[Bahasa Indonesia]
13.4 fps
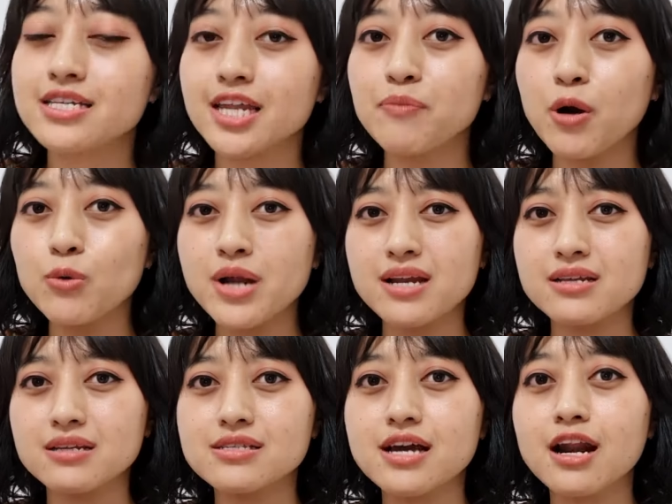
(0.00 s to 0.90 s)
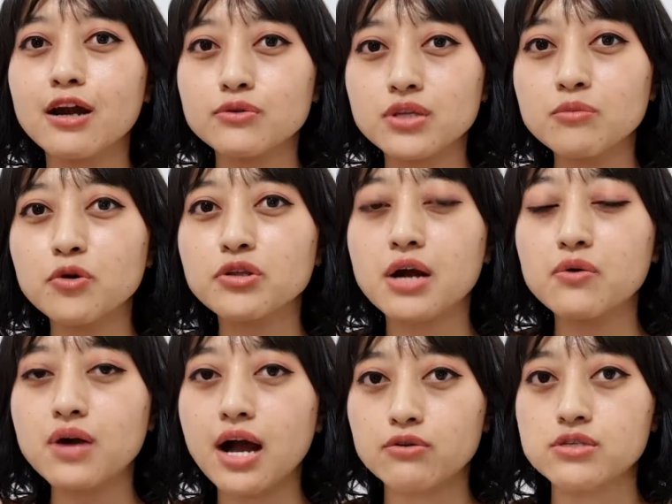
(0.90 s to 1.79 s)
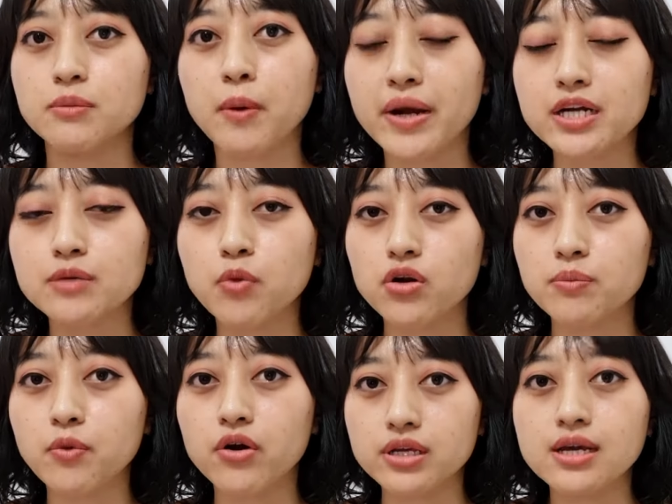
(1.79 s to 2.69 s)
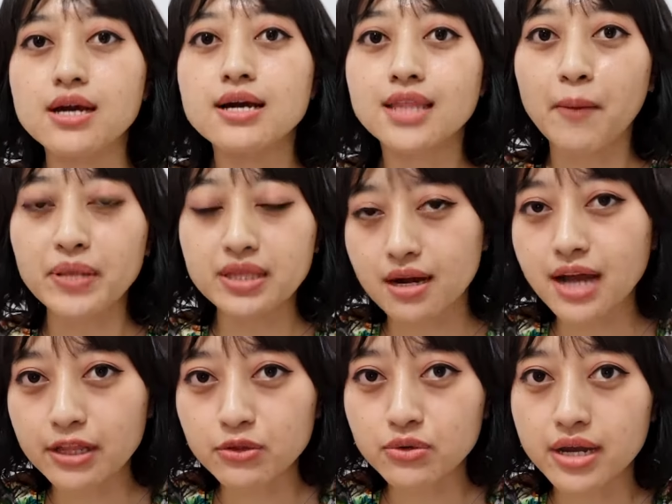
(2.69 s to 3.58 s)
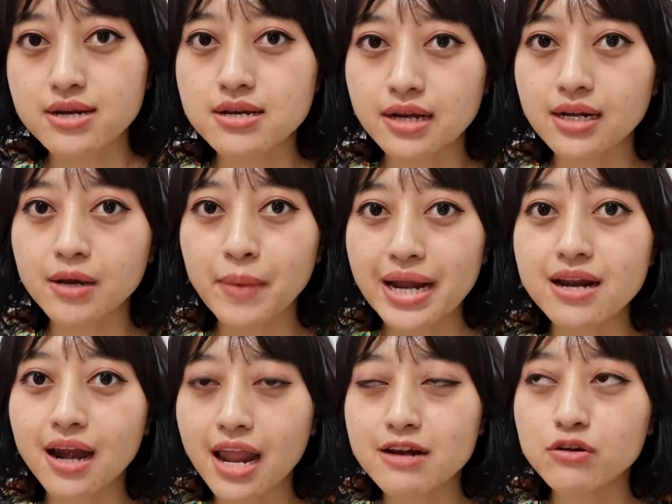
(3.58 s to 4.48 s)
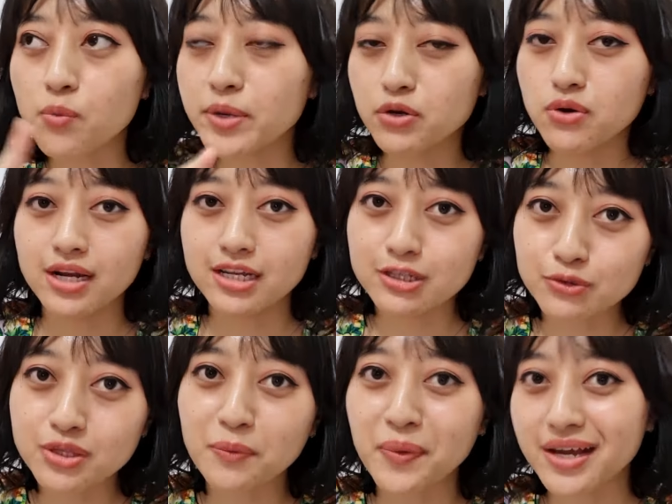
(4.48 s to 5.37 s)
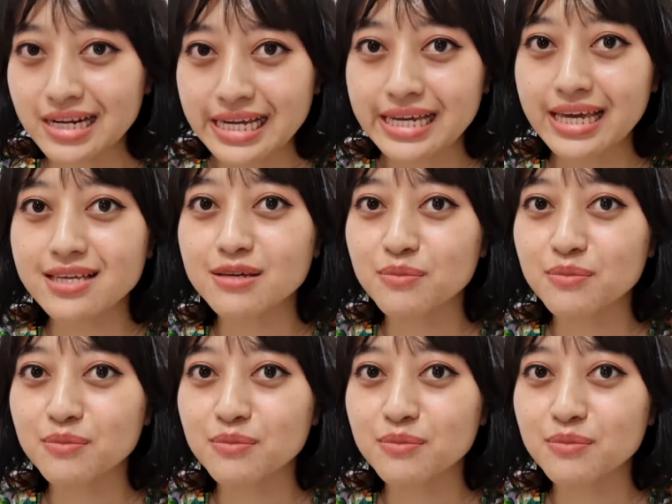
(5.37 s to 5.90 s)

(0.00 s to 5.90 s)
jadi penggunaan ini secara rutin menurut aku harus sih memang di pori-pori tapi tergantung ya dengan kebandelan komedo kalian tuh tipikal yang kayak